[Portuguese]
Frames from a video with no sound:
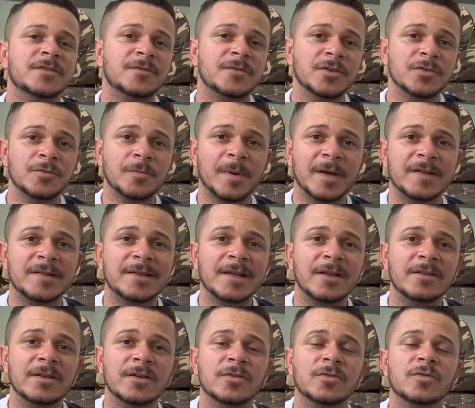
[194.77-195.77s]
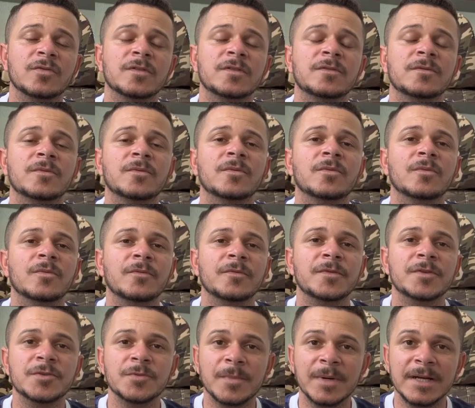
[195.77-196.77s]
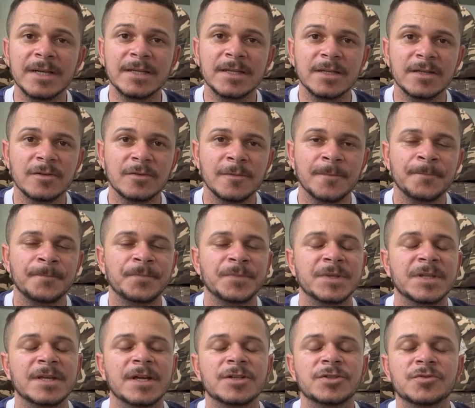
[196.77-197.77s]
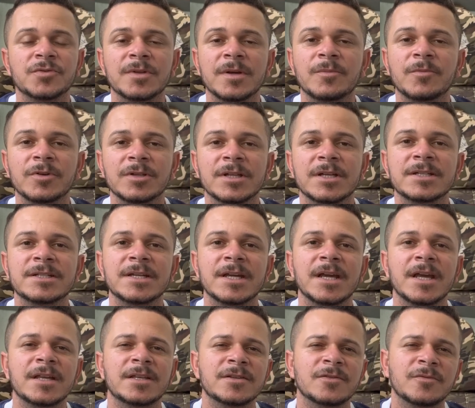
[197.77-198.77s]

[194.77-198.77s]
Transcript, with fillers: Vídeo passado aí eu trouxe um, um, vídeo maneiro que ajuda muita gente,